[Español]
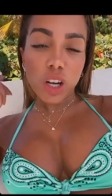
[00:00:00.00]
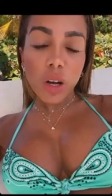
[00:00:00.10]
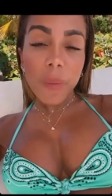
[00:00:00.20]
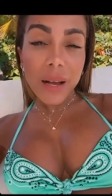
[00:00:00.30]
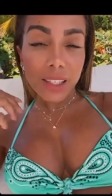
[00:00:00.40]
Lo
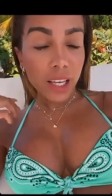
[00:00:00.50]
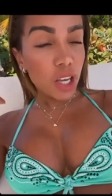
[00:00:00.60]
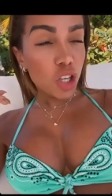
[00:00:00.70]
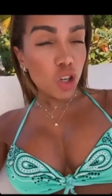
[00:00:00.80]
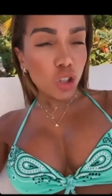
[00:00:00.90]
que pasa es
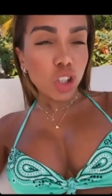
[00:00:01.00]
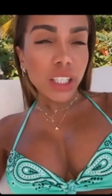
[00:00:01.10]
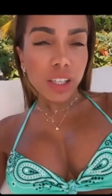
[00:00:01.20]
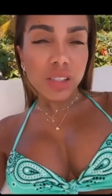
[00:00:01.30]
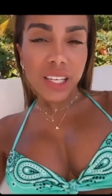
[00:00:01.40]
que yo no
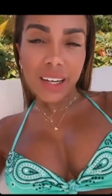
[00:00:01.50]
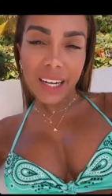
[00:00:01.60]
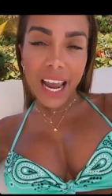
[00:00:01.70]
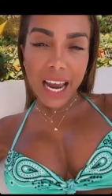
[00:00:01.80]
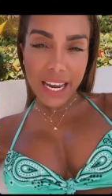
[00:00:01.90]
quiero ser
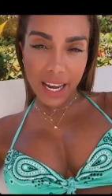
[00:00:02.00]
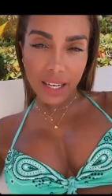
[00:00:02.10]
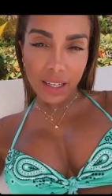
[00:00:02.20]
rey